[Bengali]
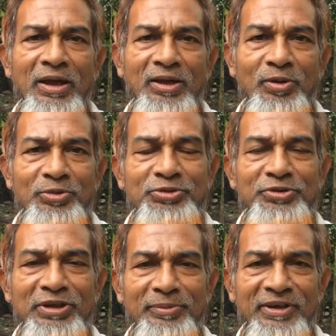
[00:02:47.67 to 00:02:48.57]
আর
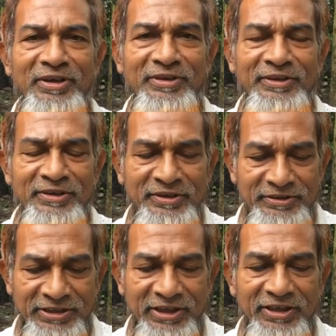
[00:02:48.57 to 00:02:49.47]
অবশ্যই আমার
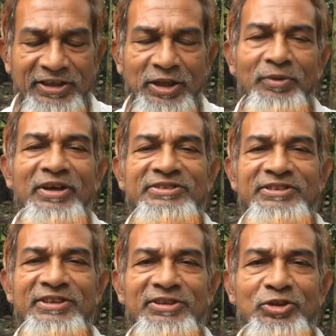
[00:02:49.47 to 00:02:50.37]
চ্যানেলে দেওয়া
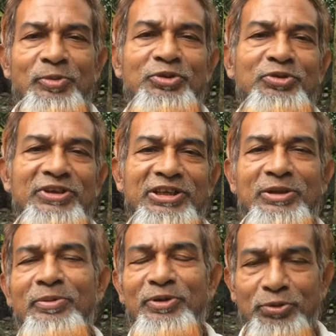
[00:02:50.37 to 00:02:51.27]
আছে সবাসনটা
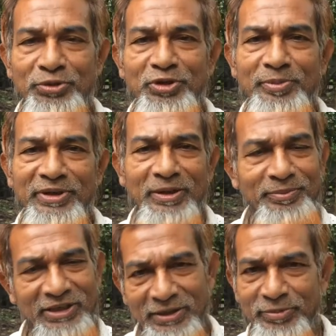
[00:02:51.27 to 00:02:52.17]
কীভাবে করতে হবে এটা
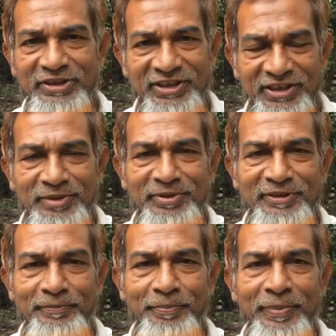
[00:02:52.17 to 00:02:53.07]
আপনারা একবার দেখে নেবেন
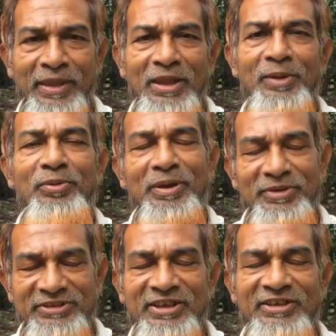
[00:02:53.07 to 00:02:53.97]
এবং
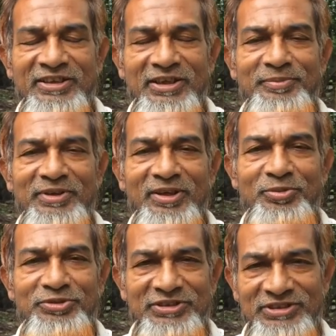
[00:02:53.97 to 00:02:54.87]
আমার চ্যানেলটিকে আপনারা
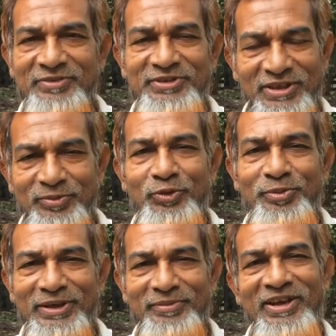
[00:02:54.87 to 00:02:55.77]
অবশ্যই সাবস্ক্রাইব
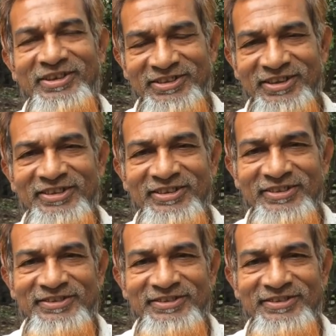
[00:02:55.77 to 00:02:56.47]
করবেন আমি আশা রাখি